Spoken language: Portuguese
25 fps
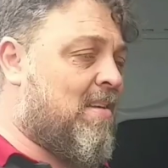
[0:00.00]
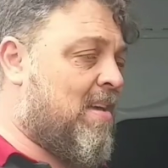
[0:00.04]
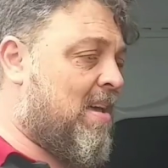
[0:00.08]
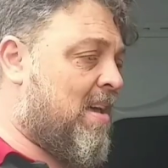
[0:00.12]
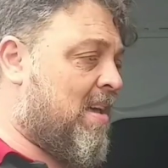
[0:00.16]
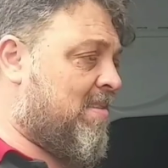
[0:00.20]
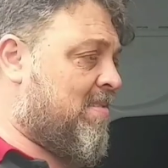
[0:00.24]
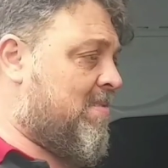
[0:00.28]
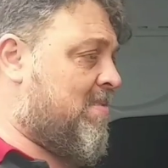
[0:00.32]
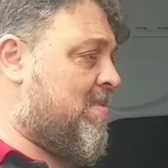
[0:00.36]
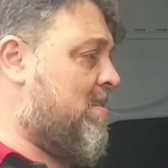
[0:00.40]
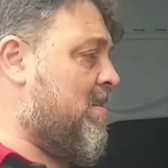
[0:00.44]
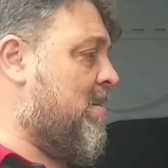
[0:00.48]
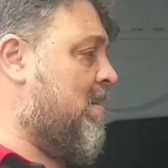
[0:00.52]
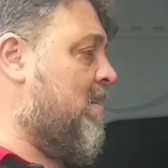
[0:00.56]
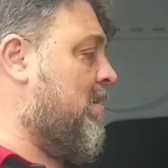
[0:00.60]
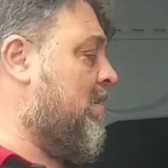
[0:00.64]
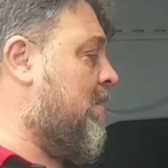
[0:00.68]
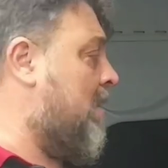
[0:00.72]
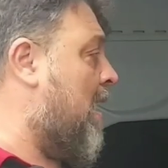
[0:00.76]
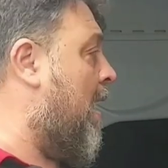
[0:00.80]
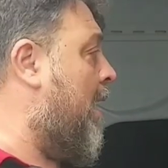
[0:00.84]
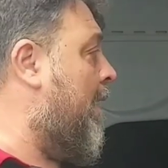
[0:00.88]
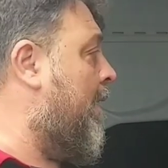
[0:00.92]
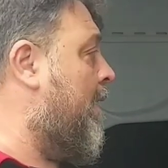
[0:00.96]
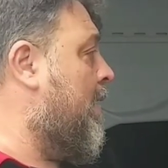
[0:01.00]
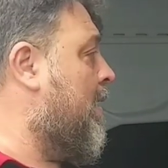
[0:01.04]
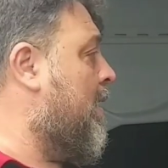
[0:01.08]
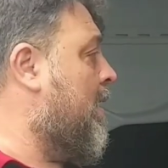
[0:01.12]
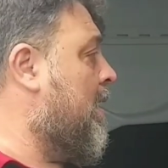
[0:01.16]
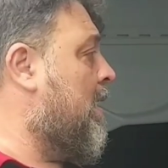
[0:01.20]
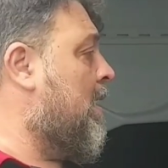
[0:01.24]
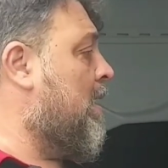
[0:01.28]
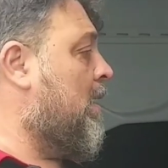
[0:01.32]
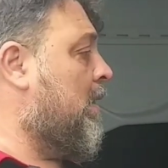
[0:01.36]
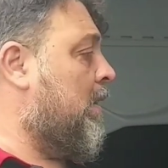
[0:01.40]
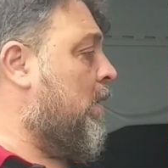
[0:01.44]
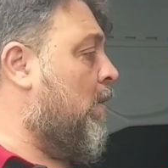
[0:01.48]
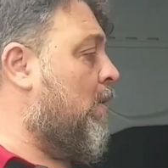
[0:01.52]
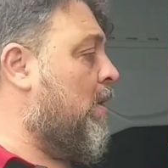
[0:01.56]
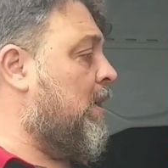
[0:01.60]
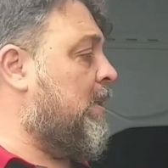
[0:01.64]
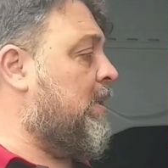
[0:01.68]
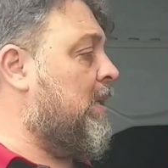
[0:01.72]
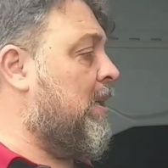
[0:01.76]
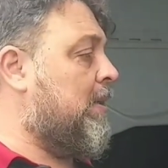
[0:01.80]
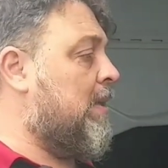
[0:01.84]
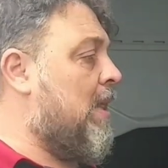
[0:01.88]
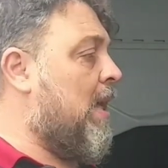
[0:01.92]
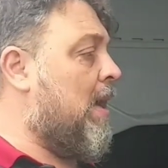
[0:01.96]
a essa, tá? Então ela
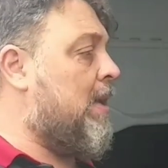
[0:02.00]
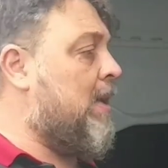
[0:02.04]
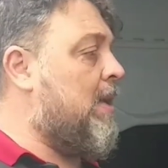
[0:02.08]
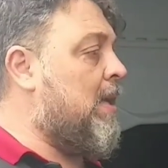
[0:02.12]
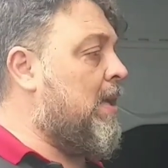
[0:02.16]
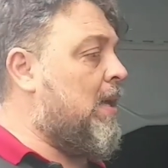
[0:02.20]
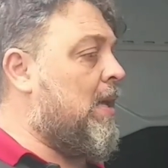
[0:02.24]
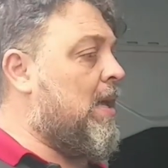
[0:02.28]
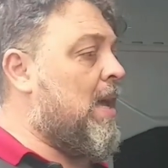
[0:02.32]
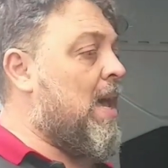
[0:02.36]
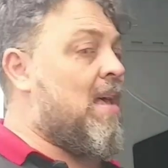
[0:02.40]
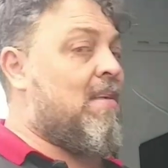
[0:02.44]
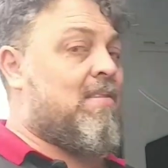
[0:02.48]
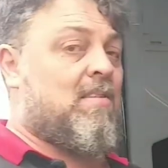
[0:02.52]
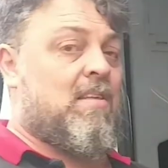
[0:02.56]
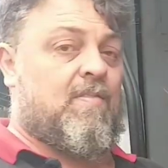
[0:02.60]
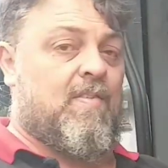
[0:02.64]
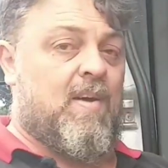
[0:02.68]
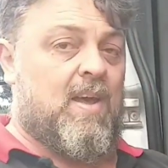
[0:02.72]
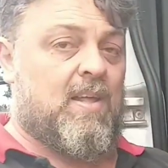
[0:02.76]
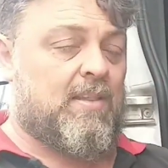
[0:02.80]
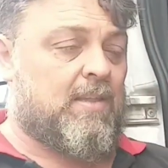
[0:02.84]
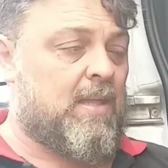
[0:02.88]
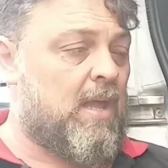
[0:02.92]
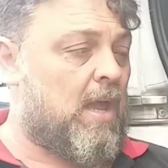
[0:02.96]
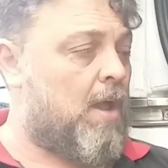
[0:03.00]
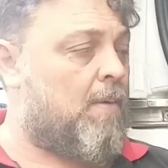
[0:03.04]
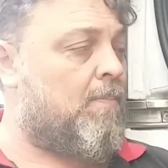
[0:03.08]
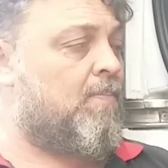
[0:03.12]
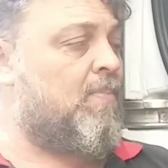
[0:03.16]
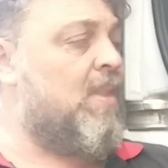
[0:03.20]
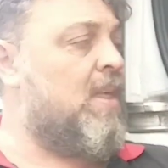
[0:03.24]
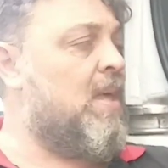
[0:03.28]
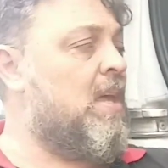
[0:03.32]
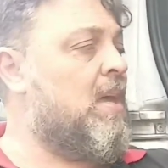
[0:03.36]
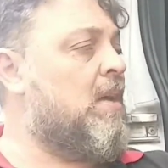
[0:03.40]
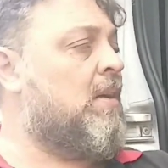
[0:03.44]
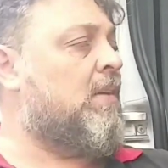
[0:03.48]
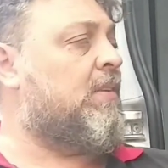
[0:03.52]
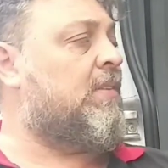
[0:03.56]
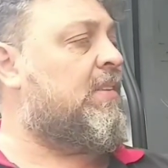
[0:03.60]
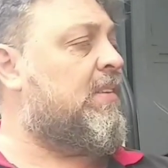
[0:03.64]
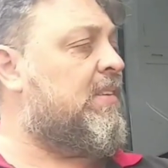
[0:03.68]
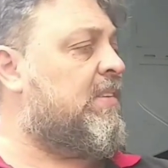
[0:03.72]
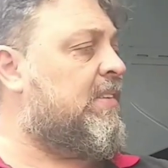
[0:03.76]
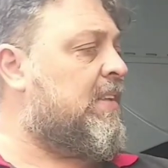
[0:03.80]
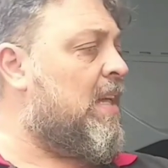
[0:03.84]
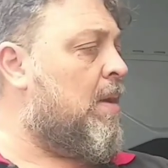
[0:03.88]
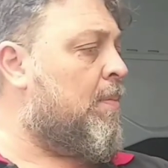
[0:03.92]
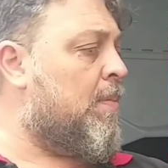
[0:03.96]
já está aqui. Essa vai ter
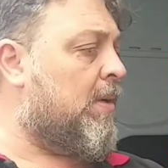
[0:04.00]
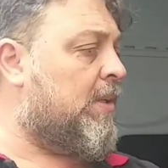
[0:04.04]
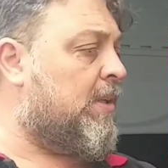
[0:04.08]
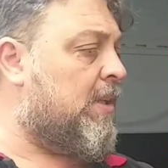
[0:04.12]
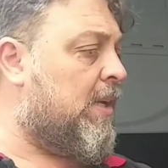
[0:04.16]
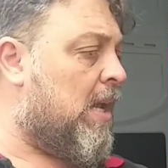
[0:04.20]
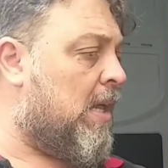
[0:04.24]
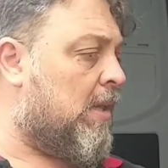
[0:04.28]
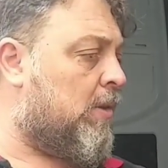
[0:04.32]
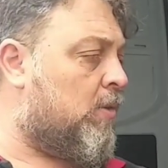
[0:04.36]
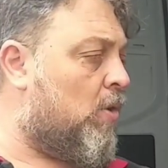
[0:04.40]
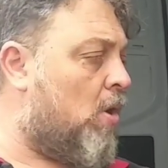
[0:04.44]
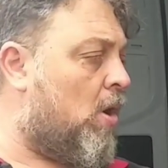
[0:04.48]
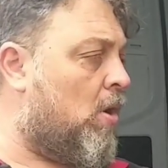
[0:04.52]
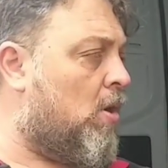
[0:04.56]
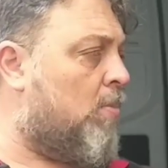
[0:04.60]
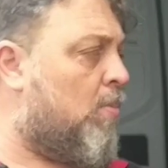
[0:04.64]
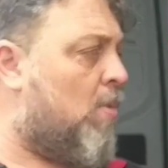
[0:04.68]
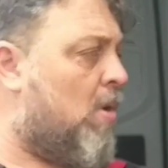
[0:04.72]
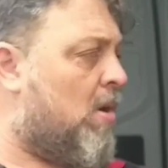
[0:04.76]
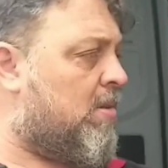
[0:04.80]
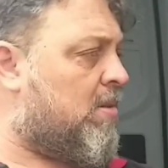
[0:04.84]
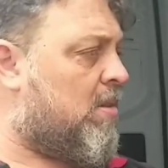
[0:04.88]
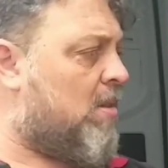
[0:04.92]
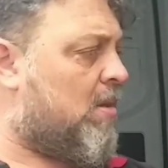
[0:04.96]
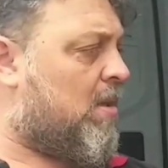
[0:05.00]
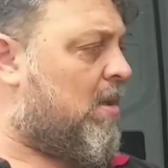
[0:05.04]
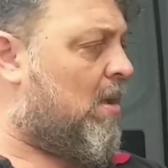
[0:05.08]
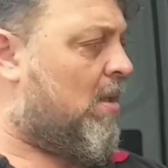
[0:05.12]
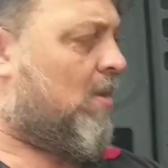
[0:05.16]
sistema giratório, mostra aqui,